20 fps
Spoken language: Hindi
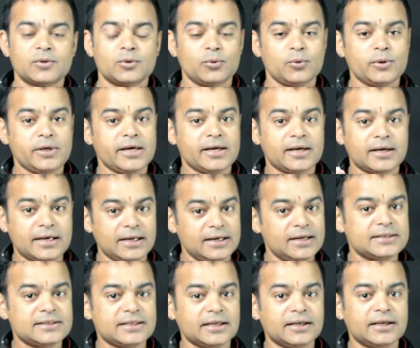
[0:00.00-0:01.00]
तो ये
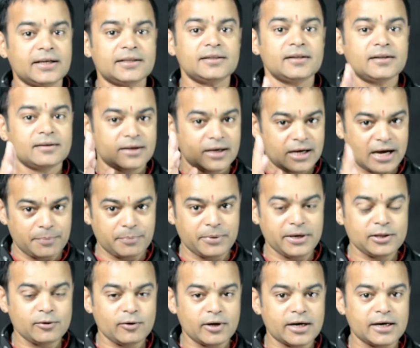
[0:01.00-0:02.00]
गलत संगत
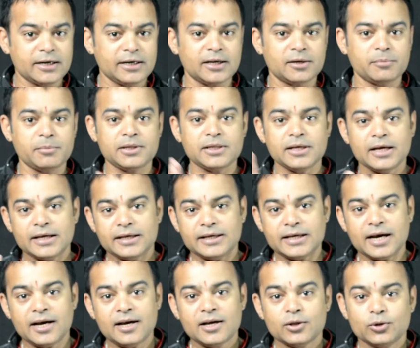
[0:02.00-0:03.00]
अपने द्वारा निर्मित
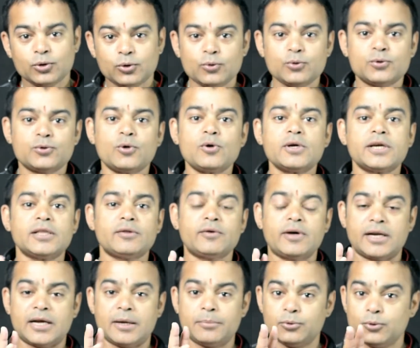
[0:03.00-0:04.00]
या दूसरों के
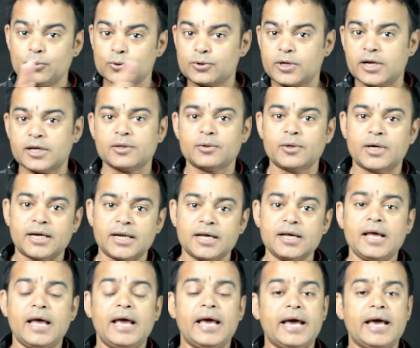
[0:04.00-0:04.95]
द्वारा आप दूसरे के द्वारा